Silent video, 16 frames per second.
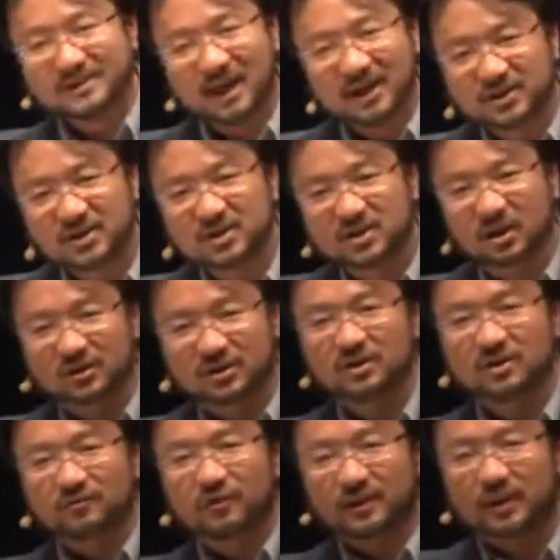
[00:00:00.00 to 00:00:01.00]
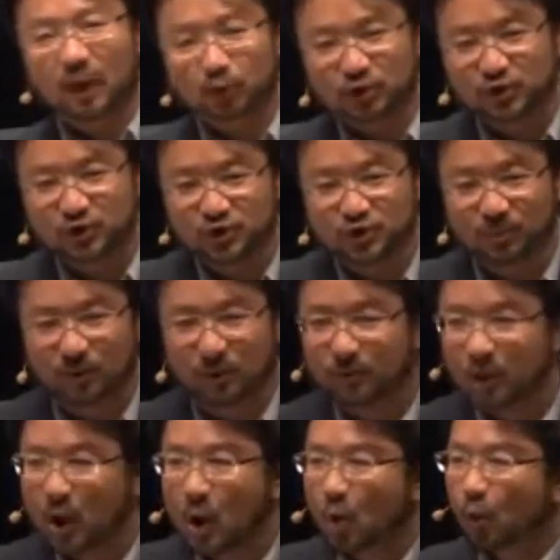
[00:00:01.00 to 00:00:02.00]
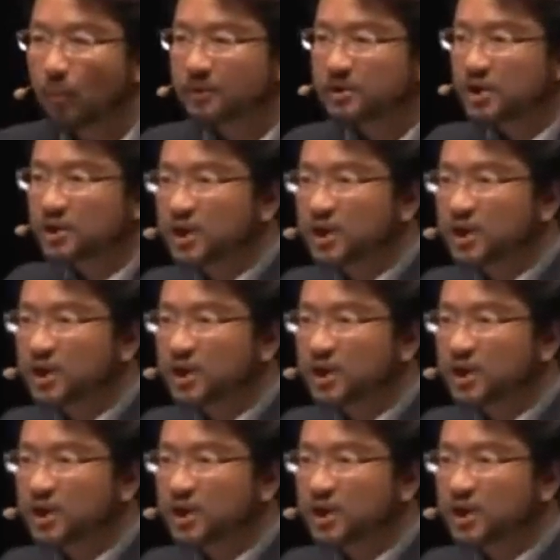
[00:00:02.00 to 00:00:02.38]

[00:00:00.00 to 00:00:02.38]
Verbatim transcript: 在世上的身份到底是什么。我们今